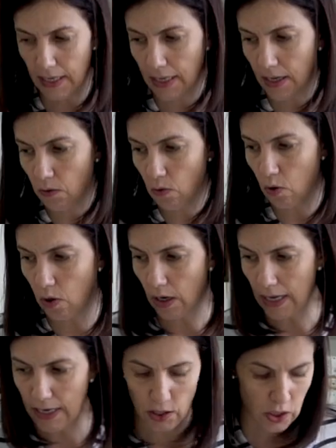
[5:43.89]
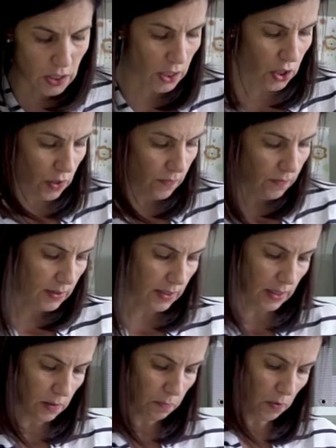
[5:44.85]
não colar direitinho,
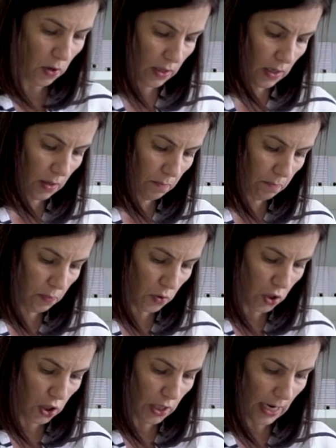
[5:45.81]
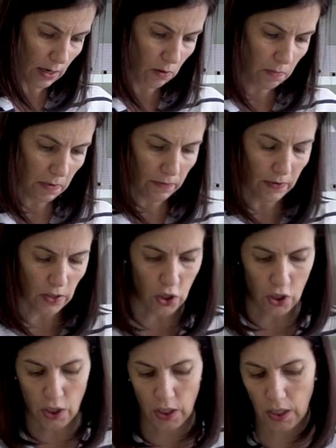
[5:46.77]
vocês podem puxar com uma
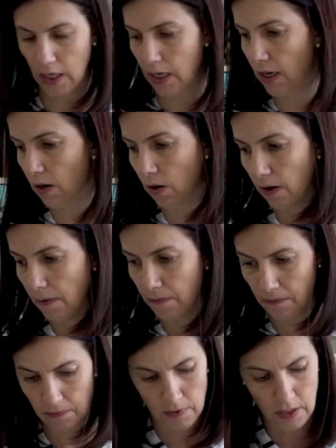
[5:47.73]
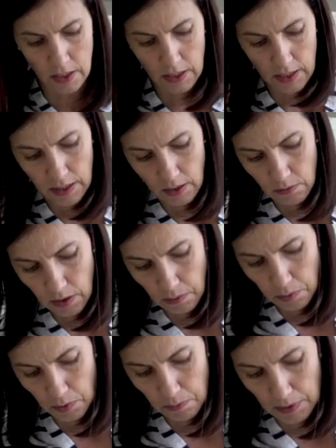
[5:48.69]
fitinha, ó. Não
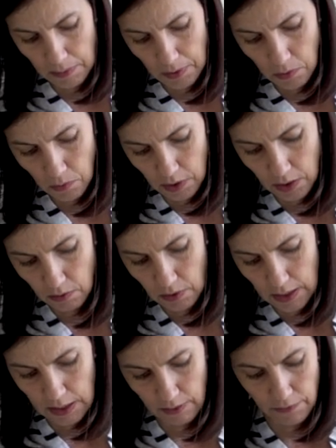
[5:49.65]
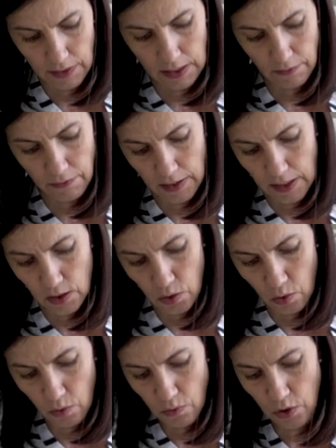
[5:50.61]
tem problema, contanto que essa fita fique
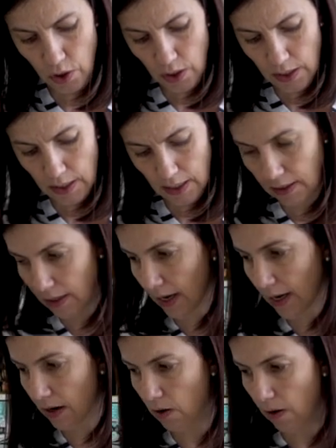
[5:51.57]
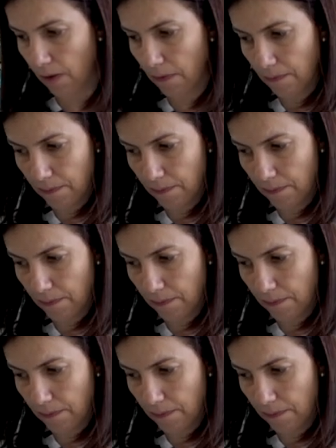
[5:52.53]
escondida, tá?